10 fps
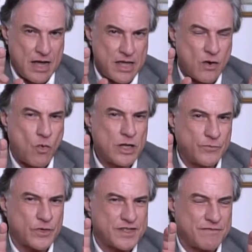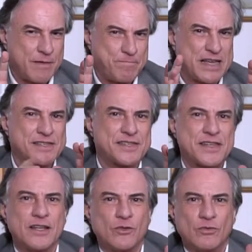Enquanto você vai
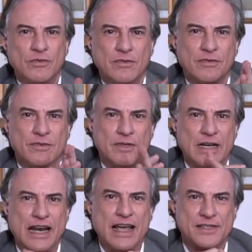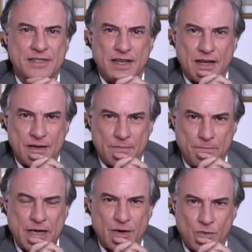pensando nesta
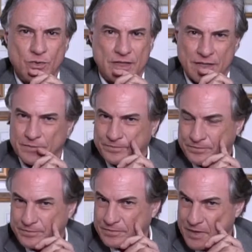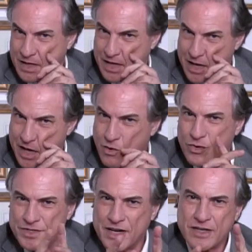pergunta, eu
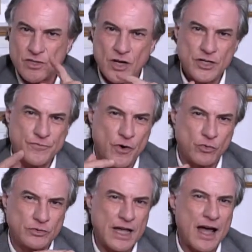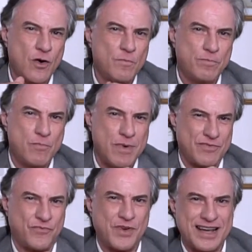gostaria só de voltar uma
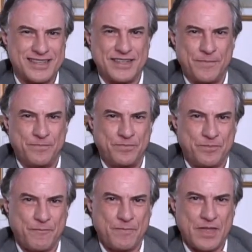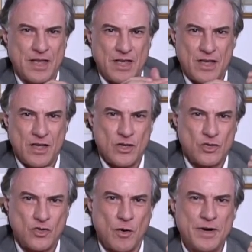frase
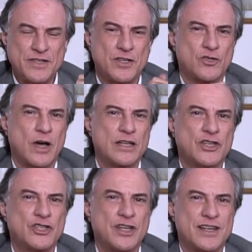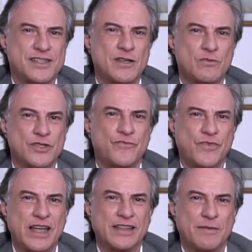sobre essa história de direção de
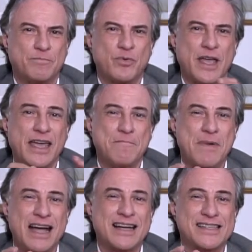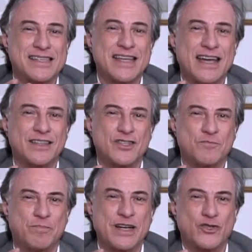venda. Por que, que é marca certa de
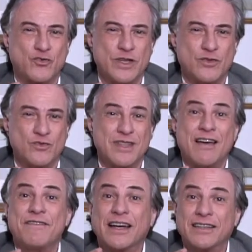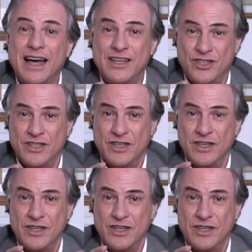prejuízo? Na verdade,